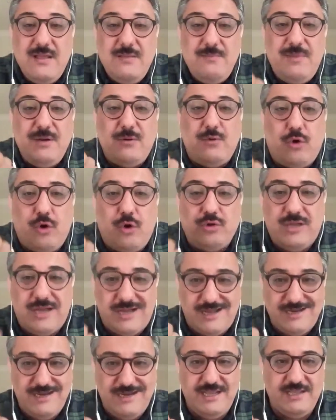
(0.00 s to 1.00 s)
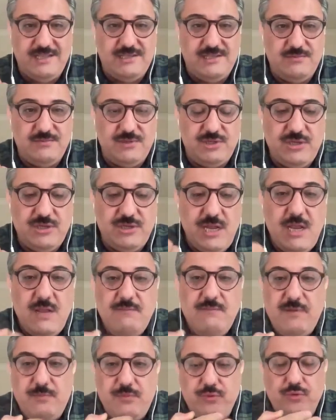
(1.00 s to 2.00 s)
bir kod haline getirmiş.
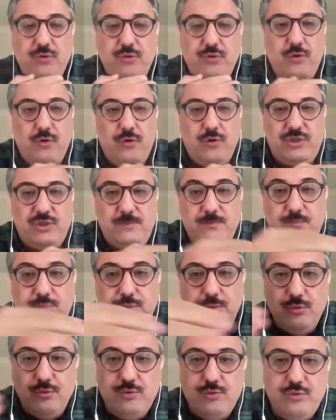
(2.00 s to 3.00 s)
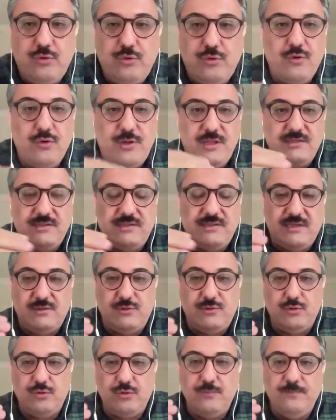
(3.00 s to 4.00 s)
Ve bunu o bulunduğu
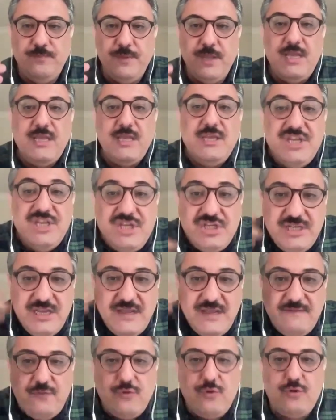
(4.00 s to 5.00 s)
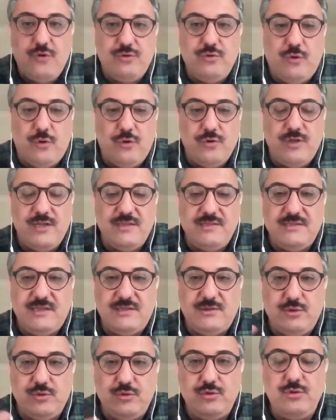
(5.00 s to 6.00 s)
organizasyonun işlev gördüğü
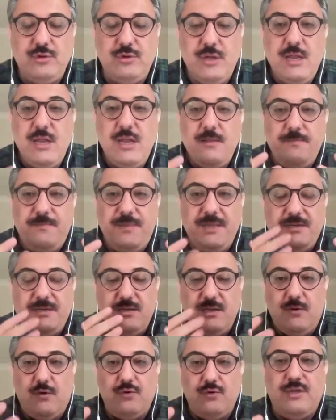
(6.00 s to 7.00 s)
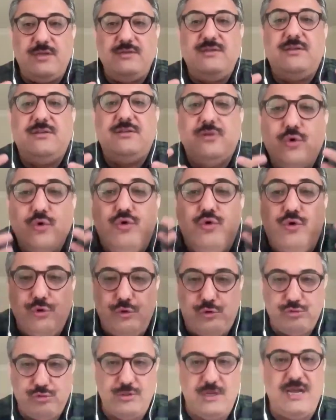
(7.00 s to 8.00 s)
organizasyonun bir organizasyon
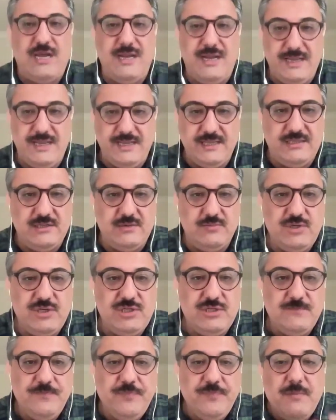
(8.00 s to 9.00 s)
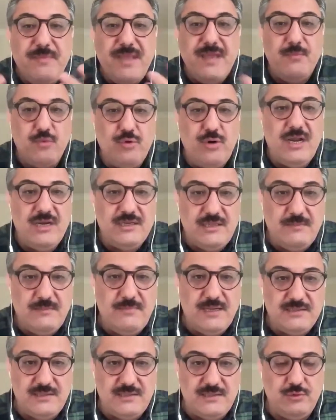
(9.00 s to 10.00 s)
kültürü haline getirmiş memurlardan
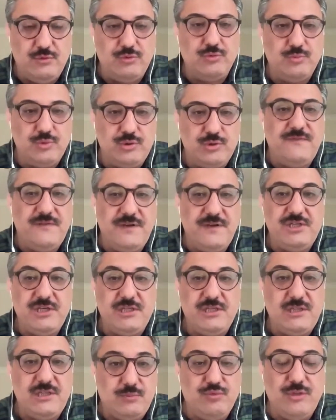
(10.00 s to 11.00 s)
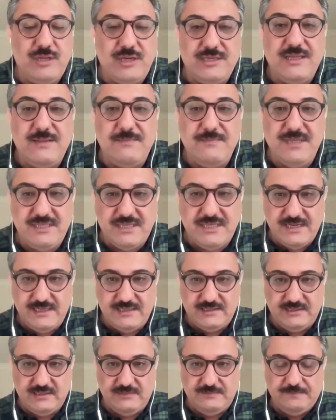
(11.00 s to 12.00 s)
bahsediyoruz. Mustafa Reşat da bunlardan bir
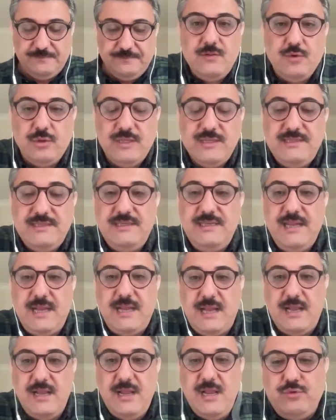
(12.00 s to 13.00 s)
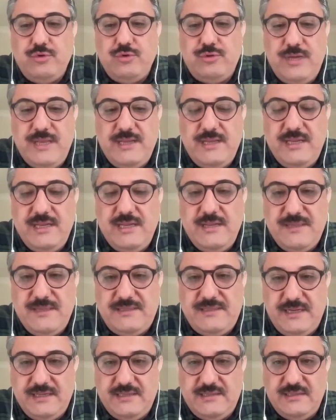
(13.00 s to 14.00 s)
tanesi. Dolayısıyla bu süreklilik
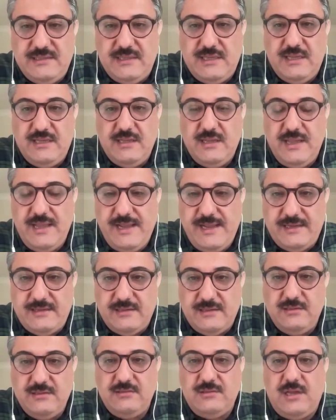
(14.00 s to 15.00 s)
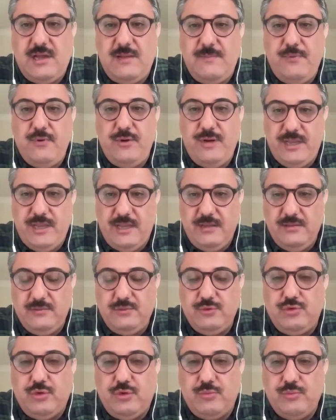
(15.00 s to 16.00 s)
meselesini eğer daha böyle
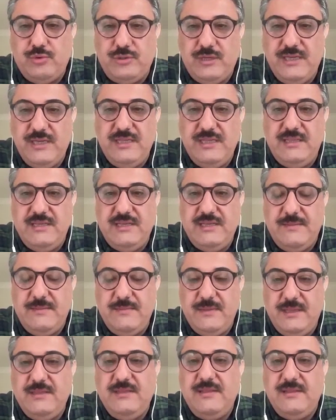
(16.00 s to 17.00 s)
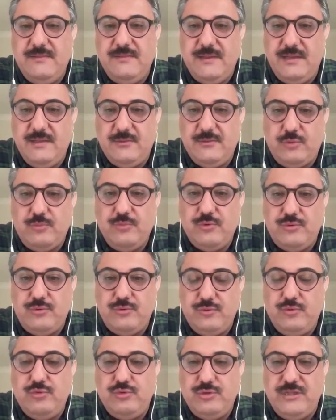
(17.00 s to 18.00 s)
somuta indirgem indir, e,
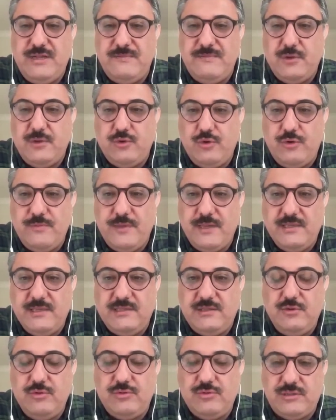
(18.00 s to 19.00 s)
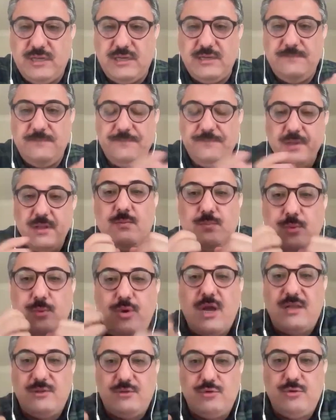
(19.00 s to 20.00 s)
somut düzlemde görmek istiyorsak bu
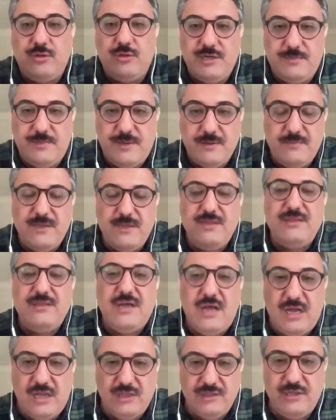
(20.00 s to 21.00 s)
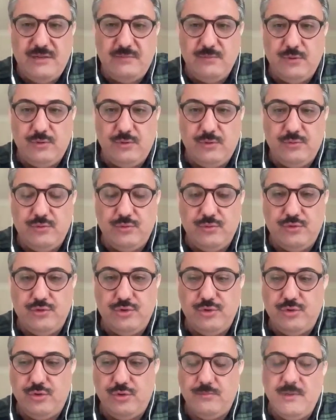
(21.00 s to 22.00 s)
kadrolara bakmanın daha anlamlı olduğunu
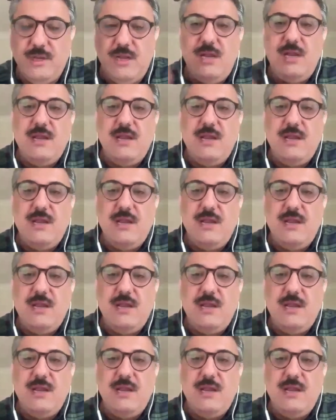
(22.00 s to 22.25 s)
düşünüyorum.